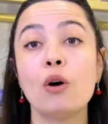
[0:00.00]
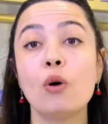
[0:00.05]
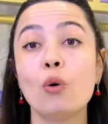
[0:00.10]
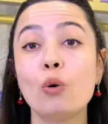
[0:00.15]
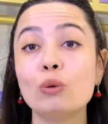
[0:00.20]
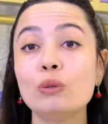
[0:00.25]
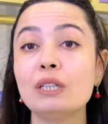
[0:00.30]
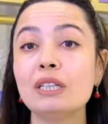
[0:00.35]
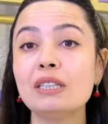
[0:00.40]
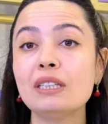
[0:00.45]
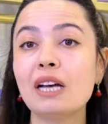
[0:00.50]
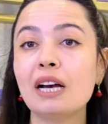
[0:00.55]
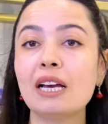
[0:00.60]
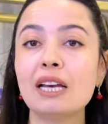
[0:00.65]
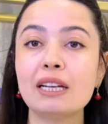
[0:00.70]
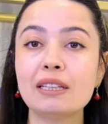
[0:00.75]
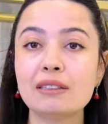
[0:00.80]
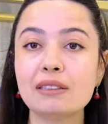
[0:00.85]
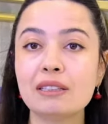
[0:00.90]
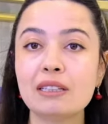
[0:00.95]
Onların
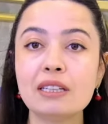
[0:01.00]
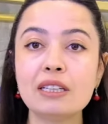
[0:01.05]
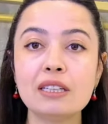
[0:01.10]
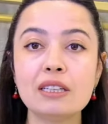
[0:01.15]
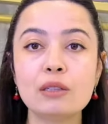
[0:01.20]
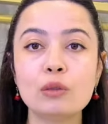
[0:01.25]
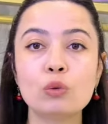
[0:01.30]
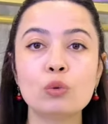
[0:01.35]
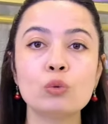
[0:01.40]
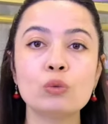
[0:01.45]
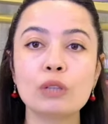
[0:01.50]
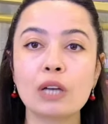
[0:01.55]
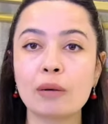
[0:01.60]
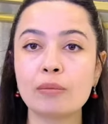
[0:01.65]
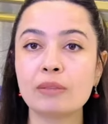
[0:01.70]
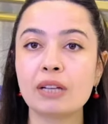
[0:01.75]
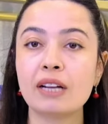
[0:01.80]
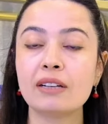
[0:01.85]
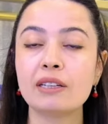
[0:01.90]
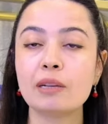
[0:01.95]
hayatlarıyla ilgili
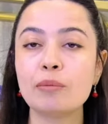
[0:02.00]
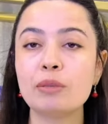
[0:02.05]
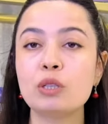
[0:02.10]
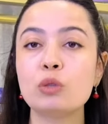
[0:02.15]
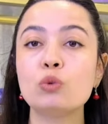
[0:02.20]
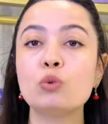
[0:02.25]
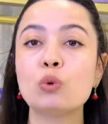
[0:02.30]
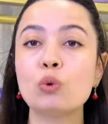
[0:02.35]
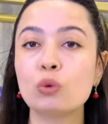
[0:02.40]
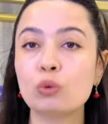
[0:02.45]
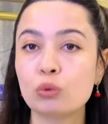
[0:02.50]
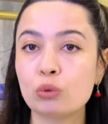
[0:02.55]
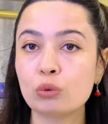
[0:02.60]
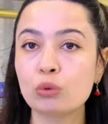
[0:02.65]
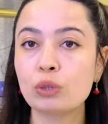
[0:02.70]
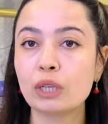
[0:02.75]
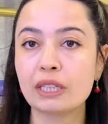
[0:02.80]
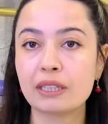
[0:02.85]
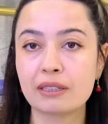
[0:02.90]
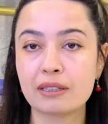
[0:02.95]
gündemlerde bir
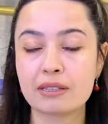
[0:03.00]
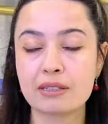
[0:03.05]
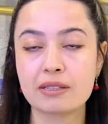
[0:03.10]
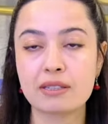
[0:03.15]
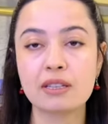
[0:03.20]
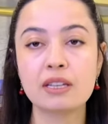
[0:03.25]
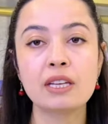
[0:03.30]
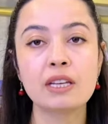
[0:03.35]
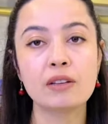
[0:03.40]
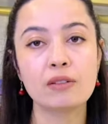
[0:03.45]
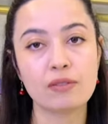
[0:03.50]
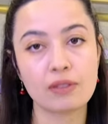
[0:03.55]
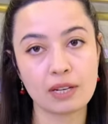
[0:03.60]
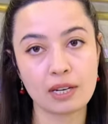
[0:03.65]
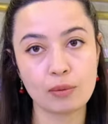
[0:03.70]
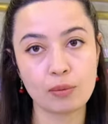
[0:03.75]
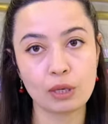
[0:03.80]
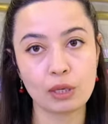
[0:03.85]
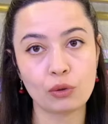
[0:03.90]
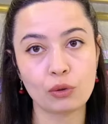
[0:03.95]
yoğunluk etkisi
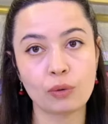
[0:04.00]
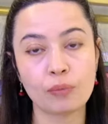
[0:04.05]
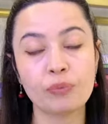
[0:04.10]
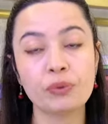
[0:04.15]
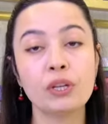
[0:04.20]
verebiliyor.